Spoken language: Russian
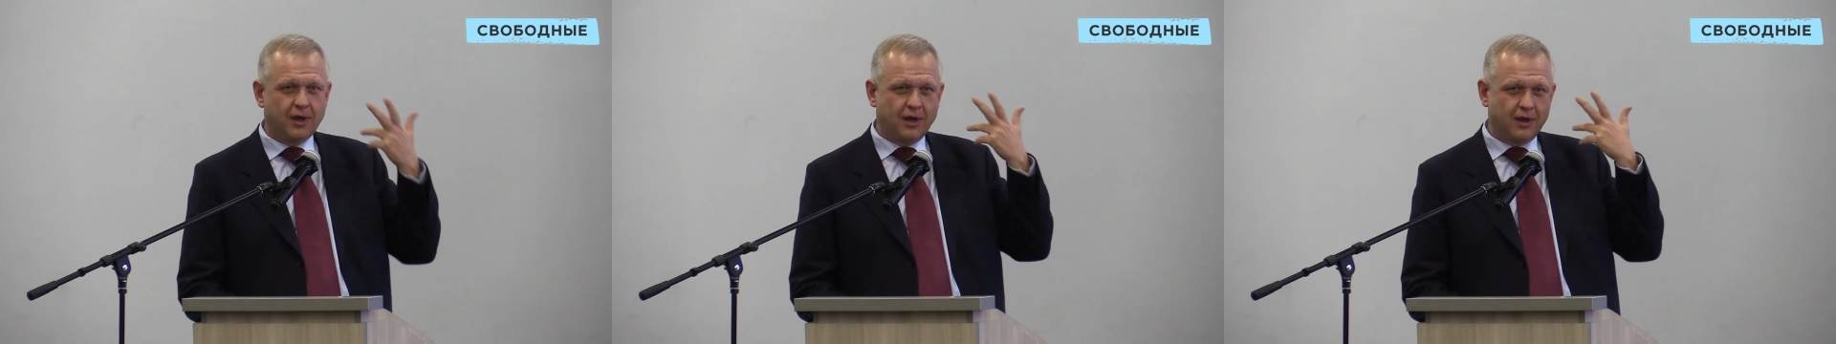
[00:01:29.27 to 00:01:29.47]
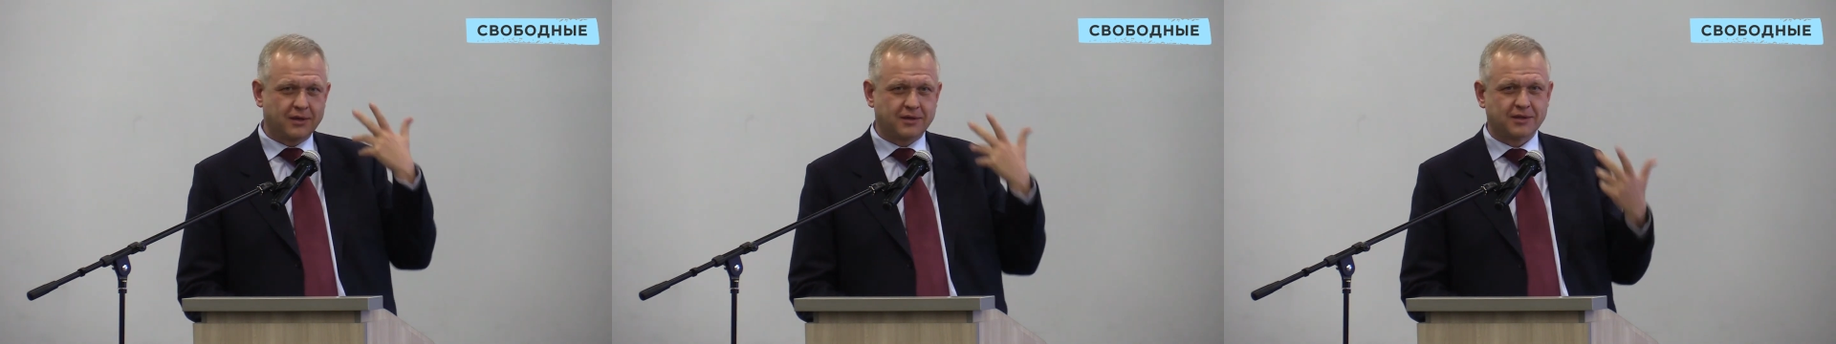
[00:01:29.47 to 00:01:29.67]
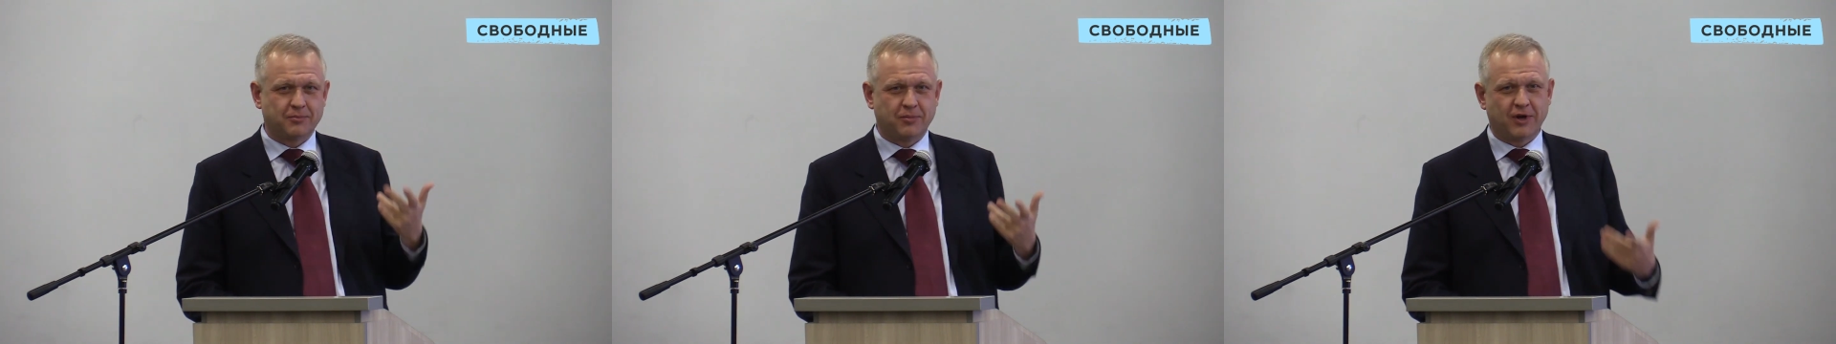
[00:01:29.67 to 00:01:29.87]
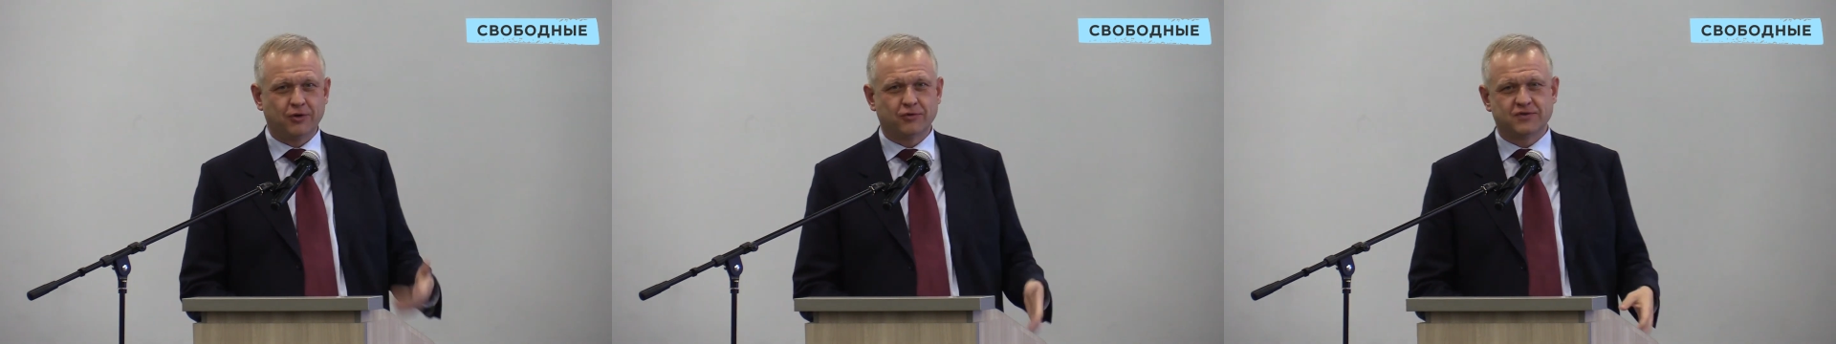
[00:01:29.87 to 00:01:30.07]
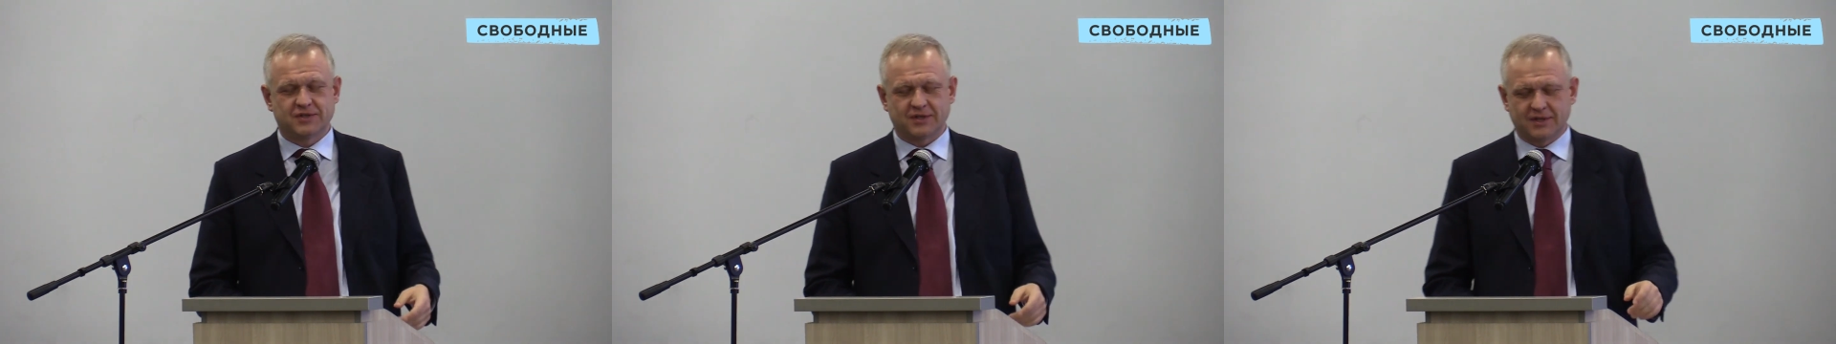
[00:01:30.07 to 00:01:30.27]
этот
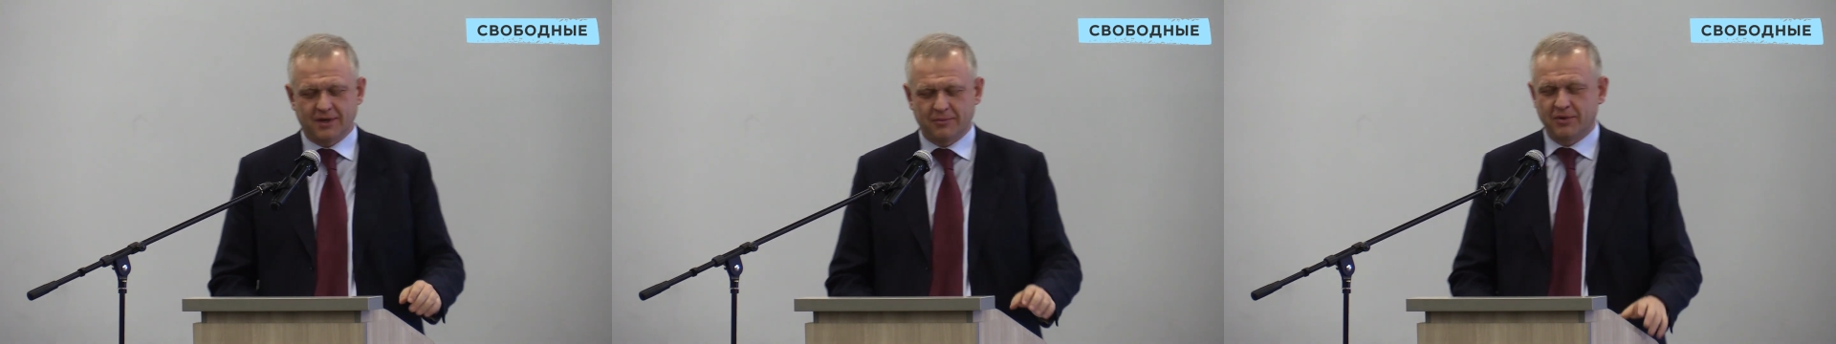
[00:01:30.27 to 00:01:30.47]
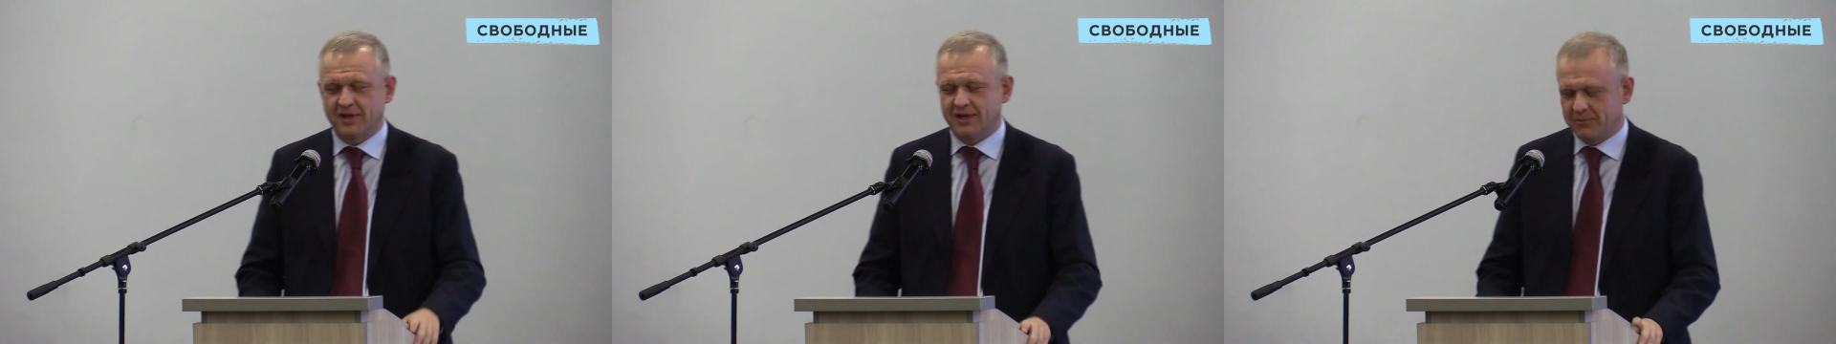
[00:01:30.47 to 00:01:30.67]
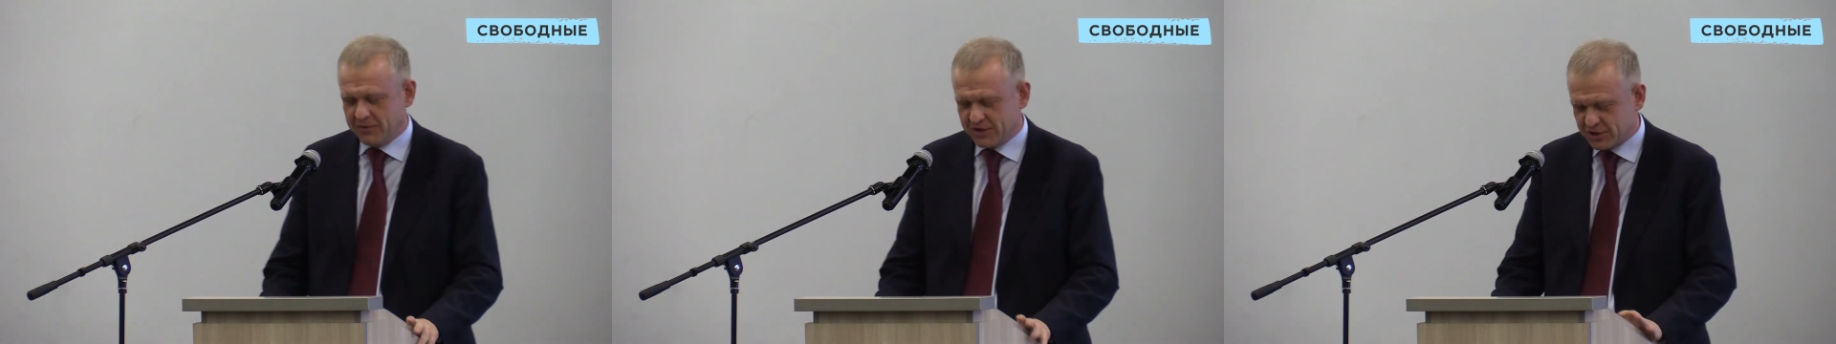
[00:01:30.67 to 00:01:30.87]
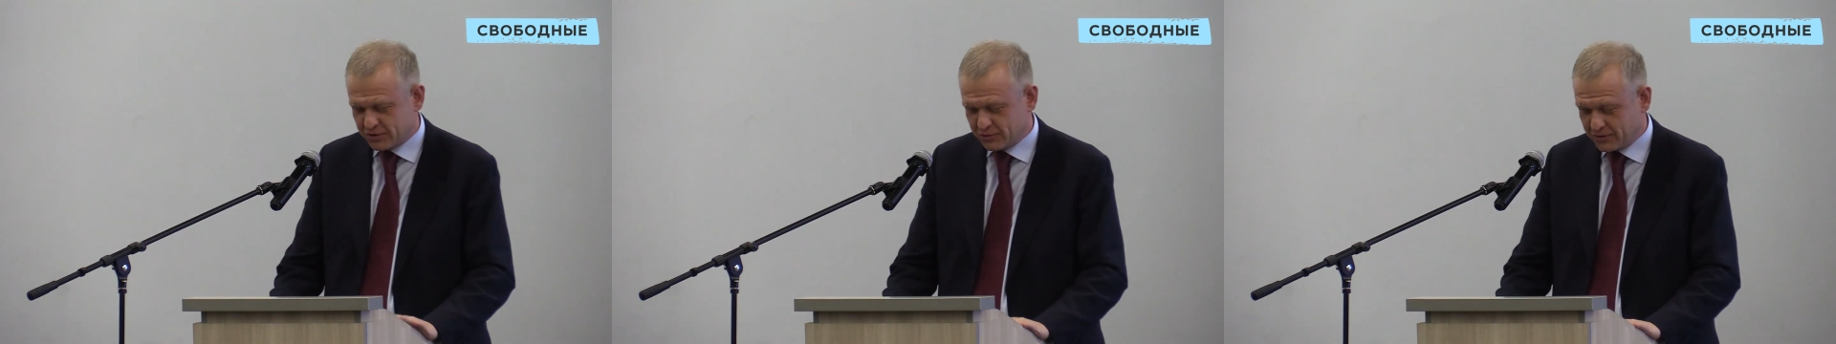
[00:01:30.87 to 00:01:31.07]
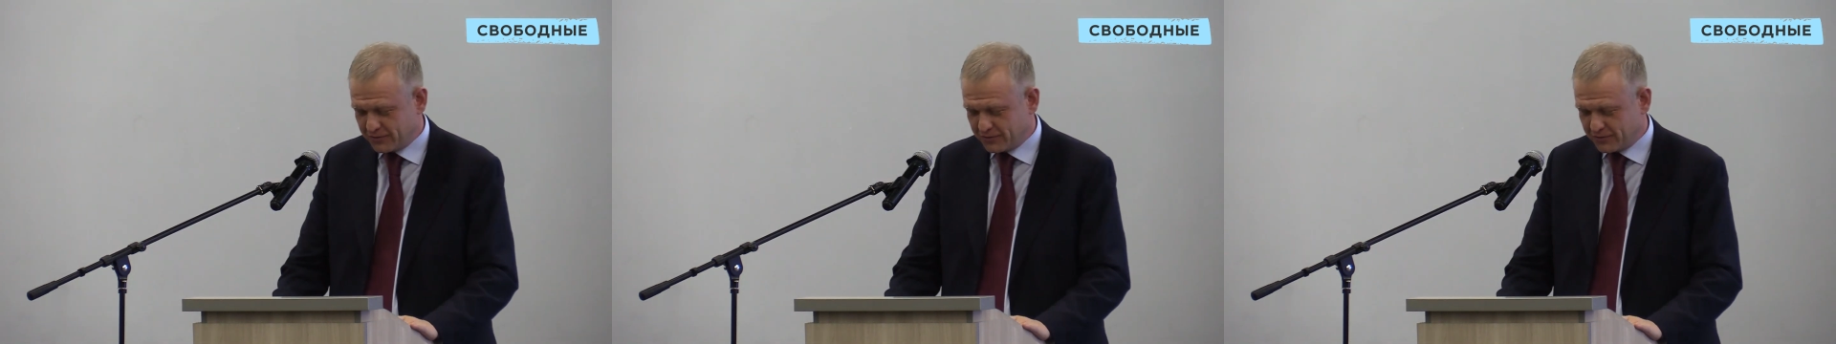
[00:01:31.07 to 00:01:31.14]
полет всегда был отмечен у